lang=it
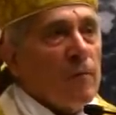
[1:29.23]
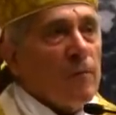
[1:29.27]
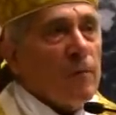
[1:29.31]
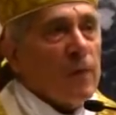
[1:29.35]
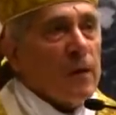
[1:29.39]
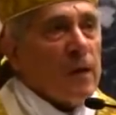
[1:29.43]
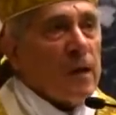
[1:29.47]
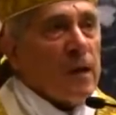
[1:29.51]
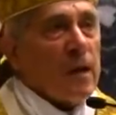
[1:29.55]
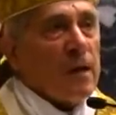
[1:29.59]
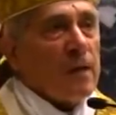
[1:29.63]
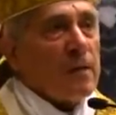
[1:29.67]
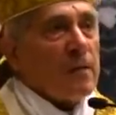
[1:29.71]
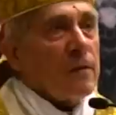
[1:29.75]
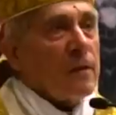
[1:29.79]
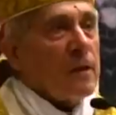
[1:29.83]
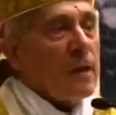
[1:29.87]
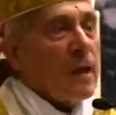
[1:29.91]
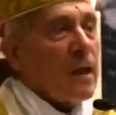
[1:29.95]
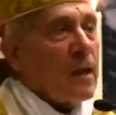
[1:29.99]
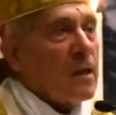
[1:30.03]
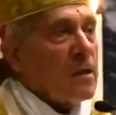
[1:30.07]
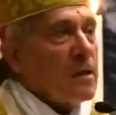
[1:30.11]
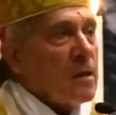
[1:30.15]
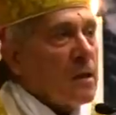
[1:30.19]

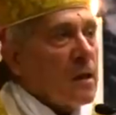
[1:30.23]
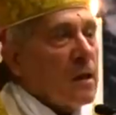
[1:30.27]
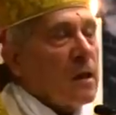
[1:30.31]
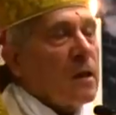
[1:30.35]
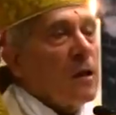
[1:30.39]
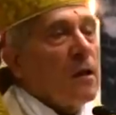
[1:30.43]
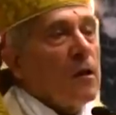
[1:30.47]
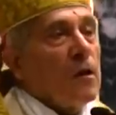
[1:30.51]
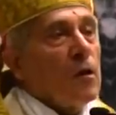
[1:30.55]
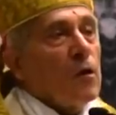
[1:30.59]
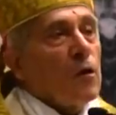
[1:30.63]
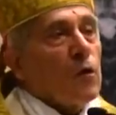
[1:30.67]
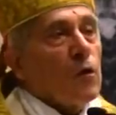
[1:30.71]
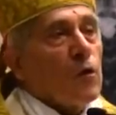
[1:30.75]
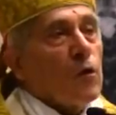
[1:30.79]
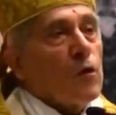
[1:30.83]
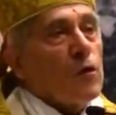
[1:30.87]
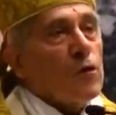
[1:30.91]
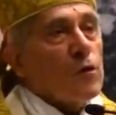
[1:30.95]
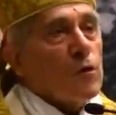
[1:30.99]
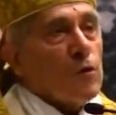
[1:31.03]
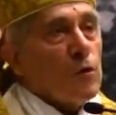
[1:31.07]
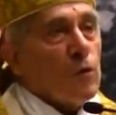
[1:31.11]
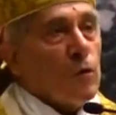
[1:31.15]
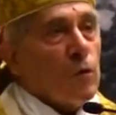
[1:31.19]
nell'essere
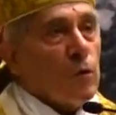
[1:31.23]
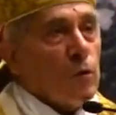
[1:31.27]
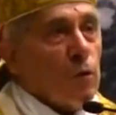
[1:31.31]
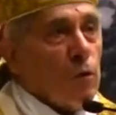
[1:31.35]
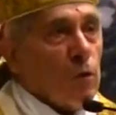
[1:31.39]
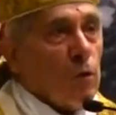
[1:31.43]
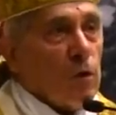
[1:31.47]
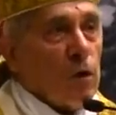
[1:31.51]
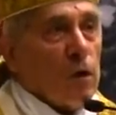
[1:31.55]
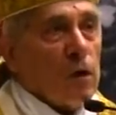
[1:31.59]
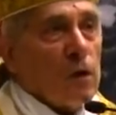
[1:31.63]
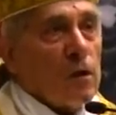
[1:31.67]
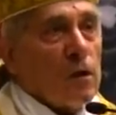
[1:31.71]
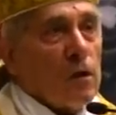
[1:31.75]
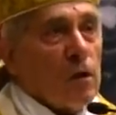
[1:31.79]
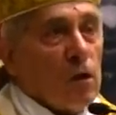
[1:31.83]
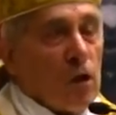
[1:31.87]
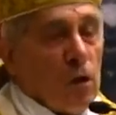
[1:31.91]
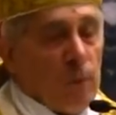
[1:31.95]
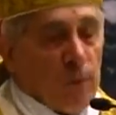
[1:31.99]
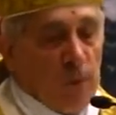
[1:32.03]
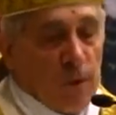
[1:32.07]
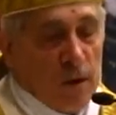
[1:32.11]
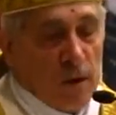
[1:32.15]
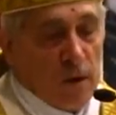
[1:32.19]
costruttore di
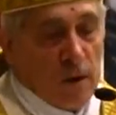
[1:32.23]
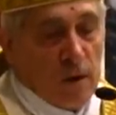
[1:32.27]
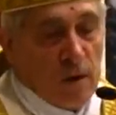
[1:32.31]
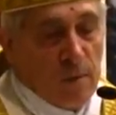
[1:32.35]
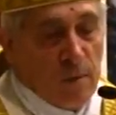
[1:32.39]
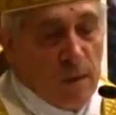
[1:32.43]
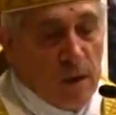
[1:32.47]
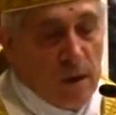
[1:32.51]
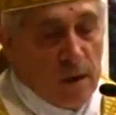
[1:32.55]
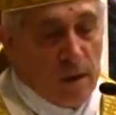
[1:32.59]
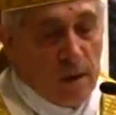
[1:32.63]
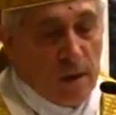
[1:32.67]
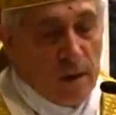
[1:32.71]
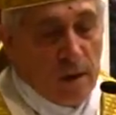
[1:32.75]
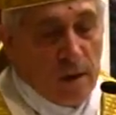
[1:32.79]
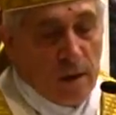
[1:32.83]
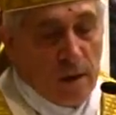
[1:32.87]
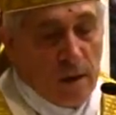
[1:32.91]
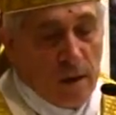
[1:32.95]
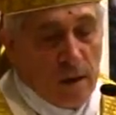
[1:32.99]
opere di bene,